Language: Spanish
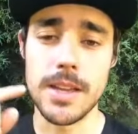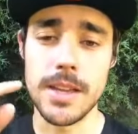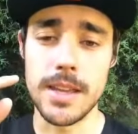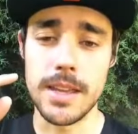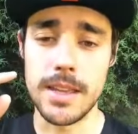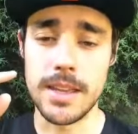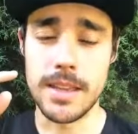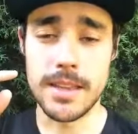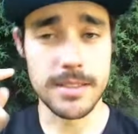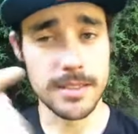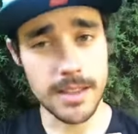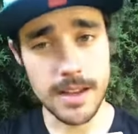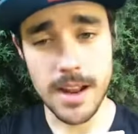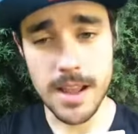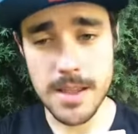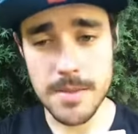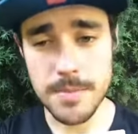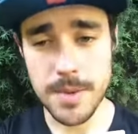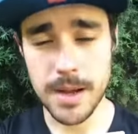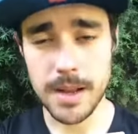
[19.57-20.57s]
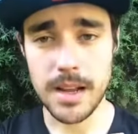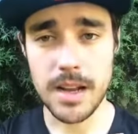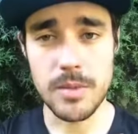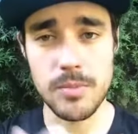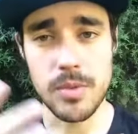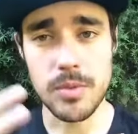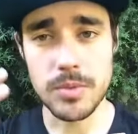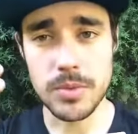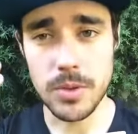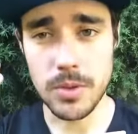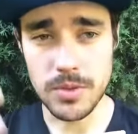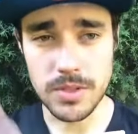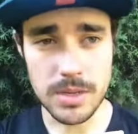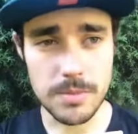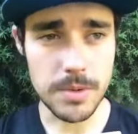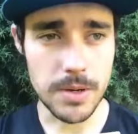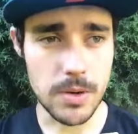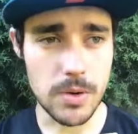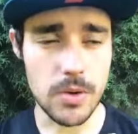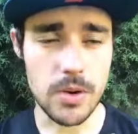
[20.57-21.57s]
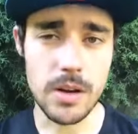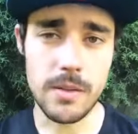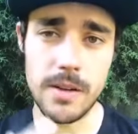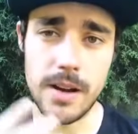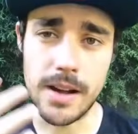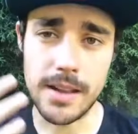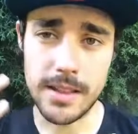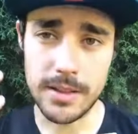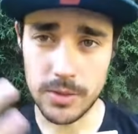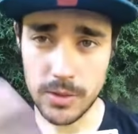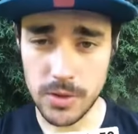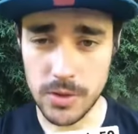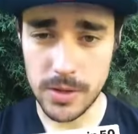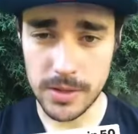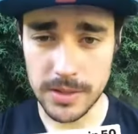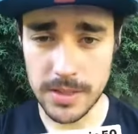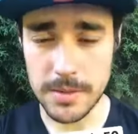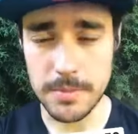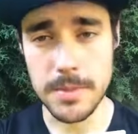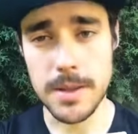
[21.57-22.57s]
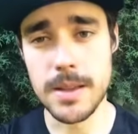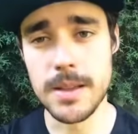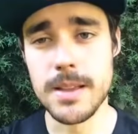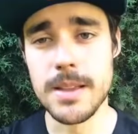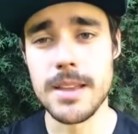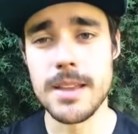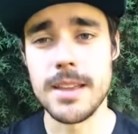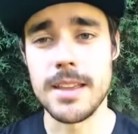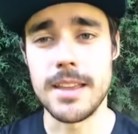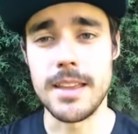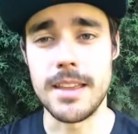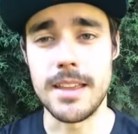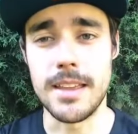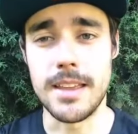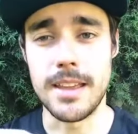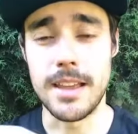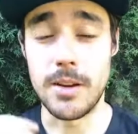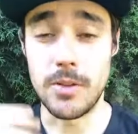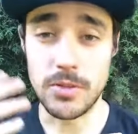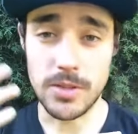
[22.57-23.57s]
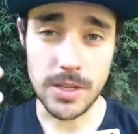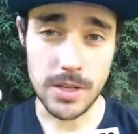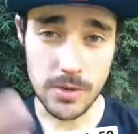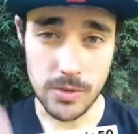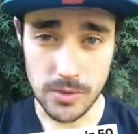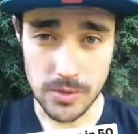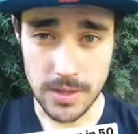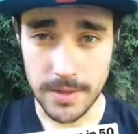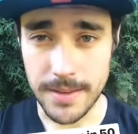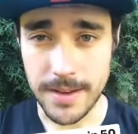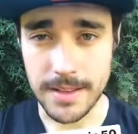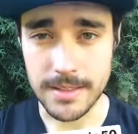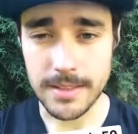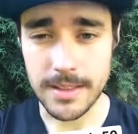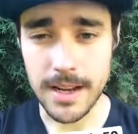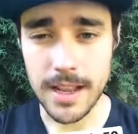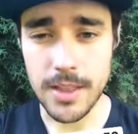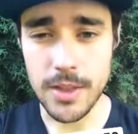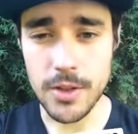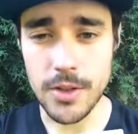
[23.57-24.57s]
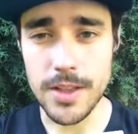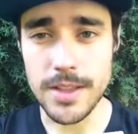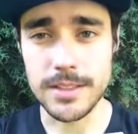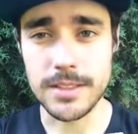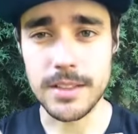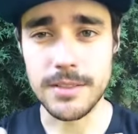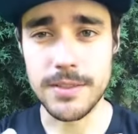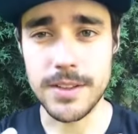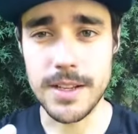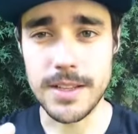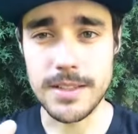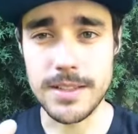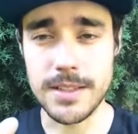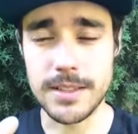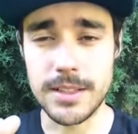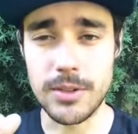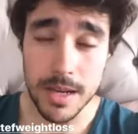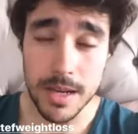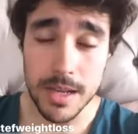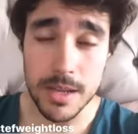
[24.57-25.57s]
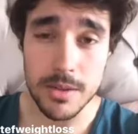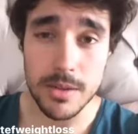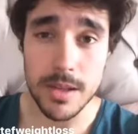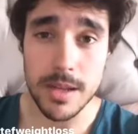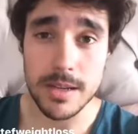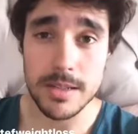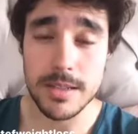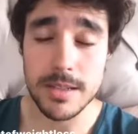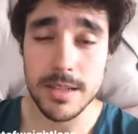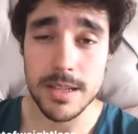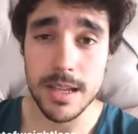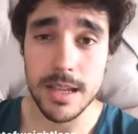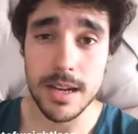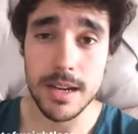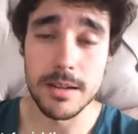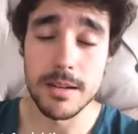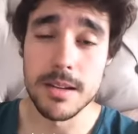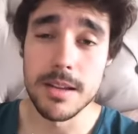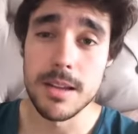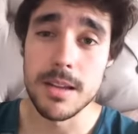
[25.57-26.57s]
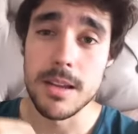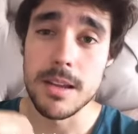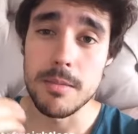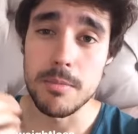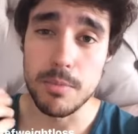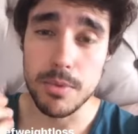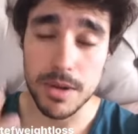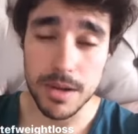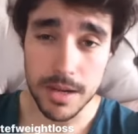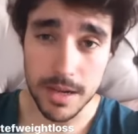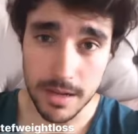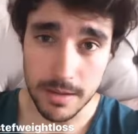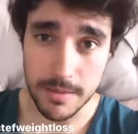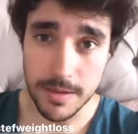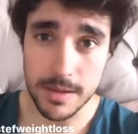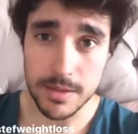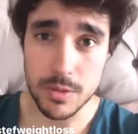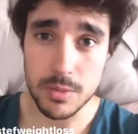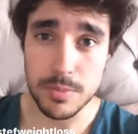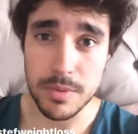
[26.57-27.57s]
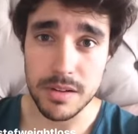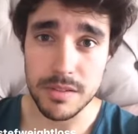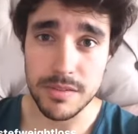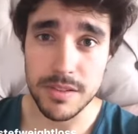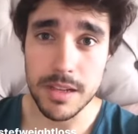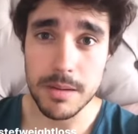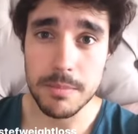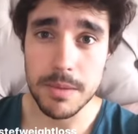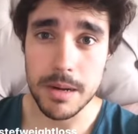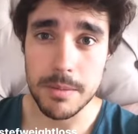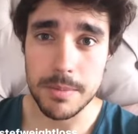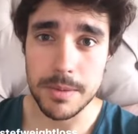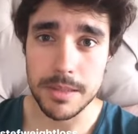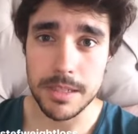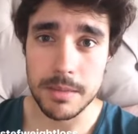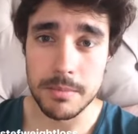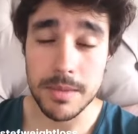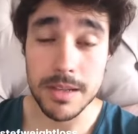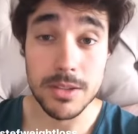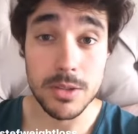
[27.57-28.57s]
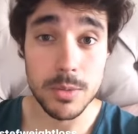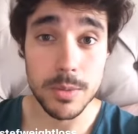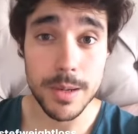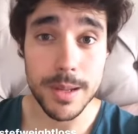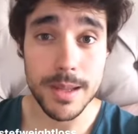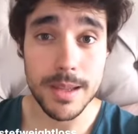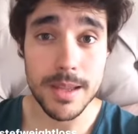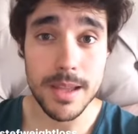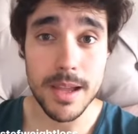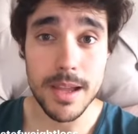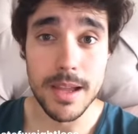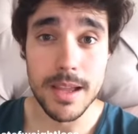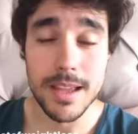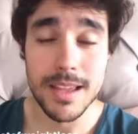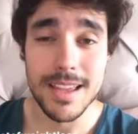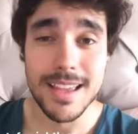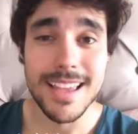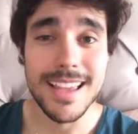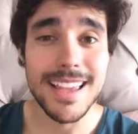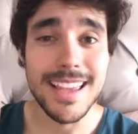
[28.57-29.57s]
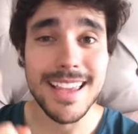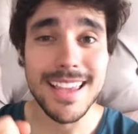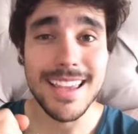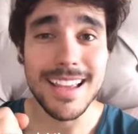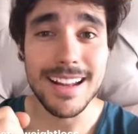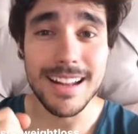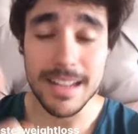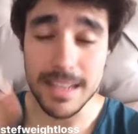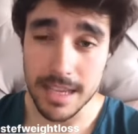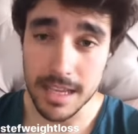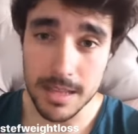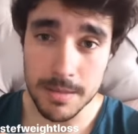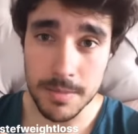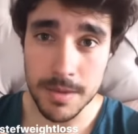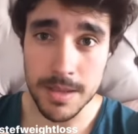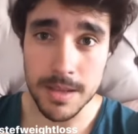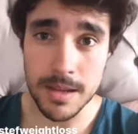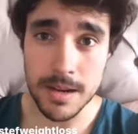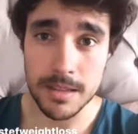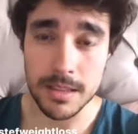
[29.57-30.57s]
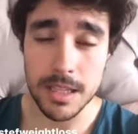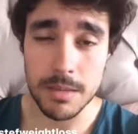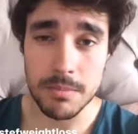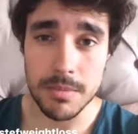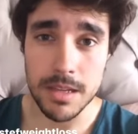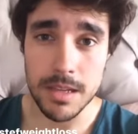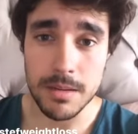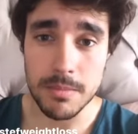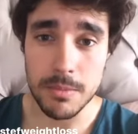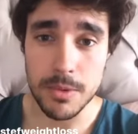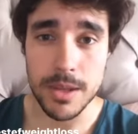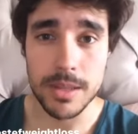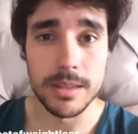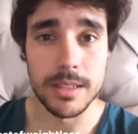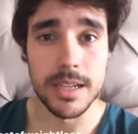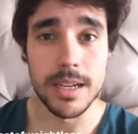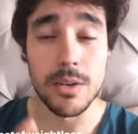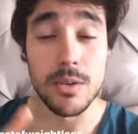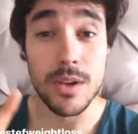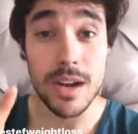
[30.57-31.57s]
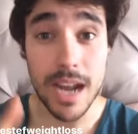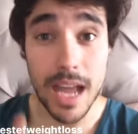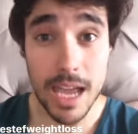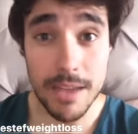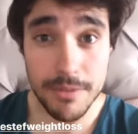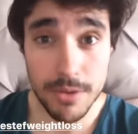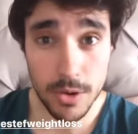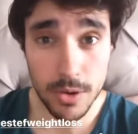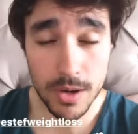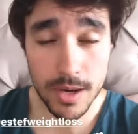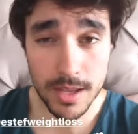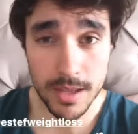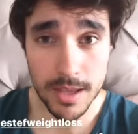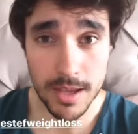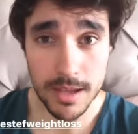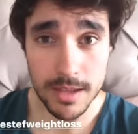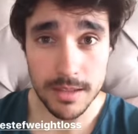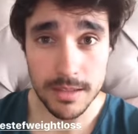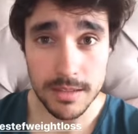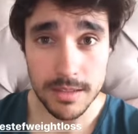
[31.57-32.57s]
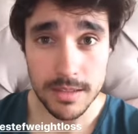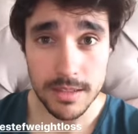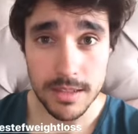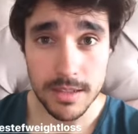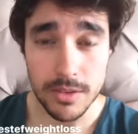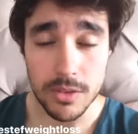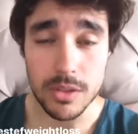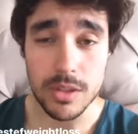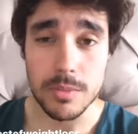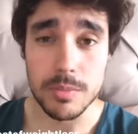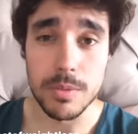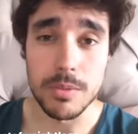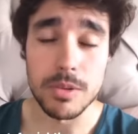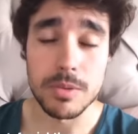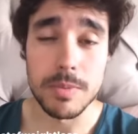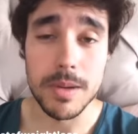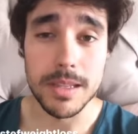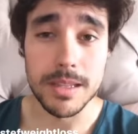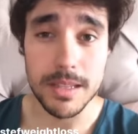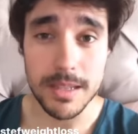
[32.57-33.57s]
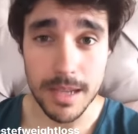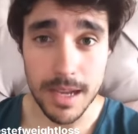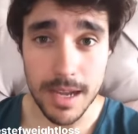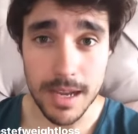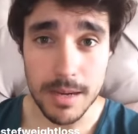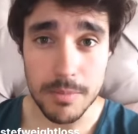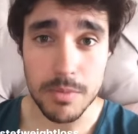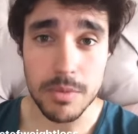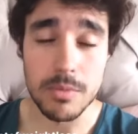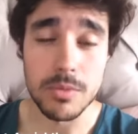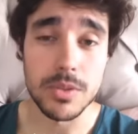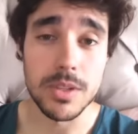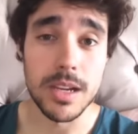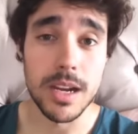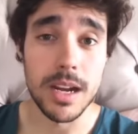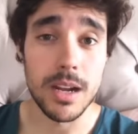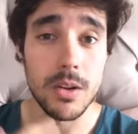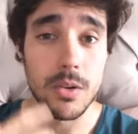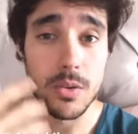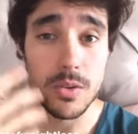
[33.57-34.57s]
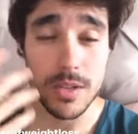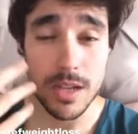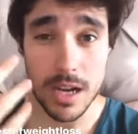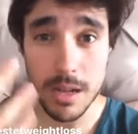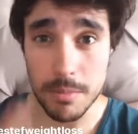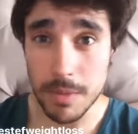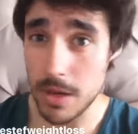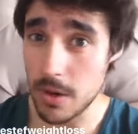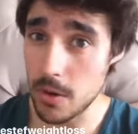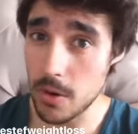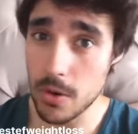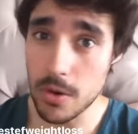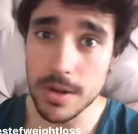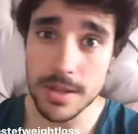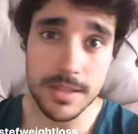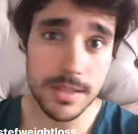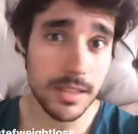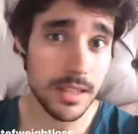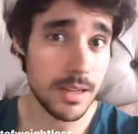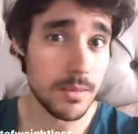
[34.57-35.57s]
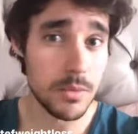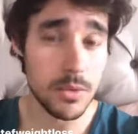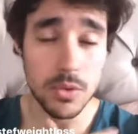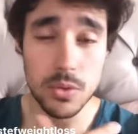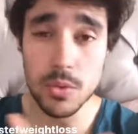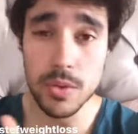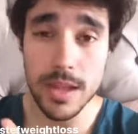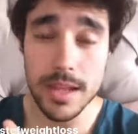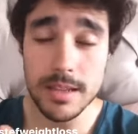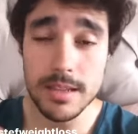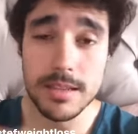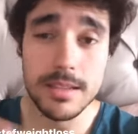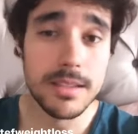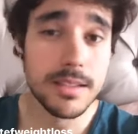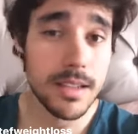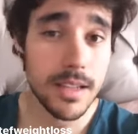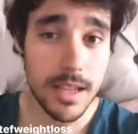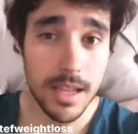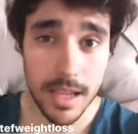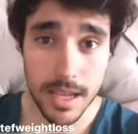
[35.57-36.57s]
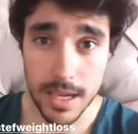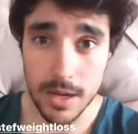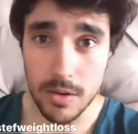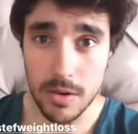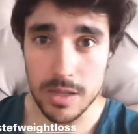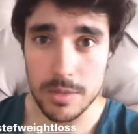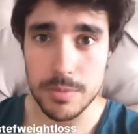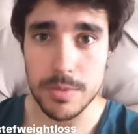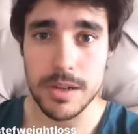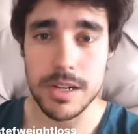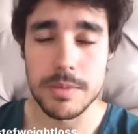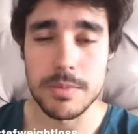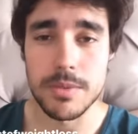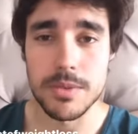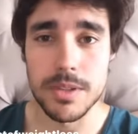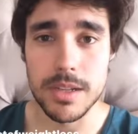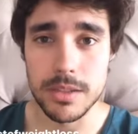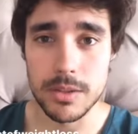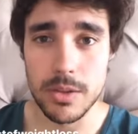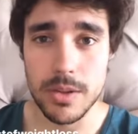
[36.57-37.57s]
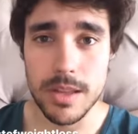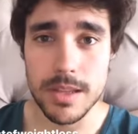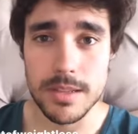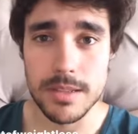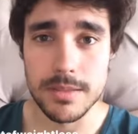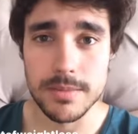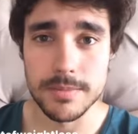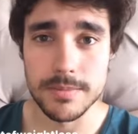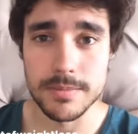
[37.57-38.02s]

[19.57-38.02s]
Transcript: Eh, estén ahí para que la podamos conocer mejor, hablar de todo el tema. Eh, a los que no se habían enterado, Steffi necesita ayudar si quieren. Pueden ir a ver su perfil para aprender más sobre ella. Y el día de mañana también voy a tener un live con ella donde podemos platicar y podemos llegar a conocerla mejor y si tenemos dudas, ella nos las puede responder todas.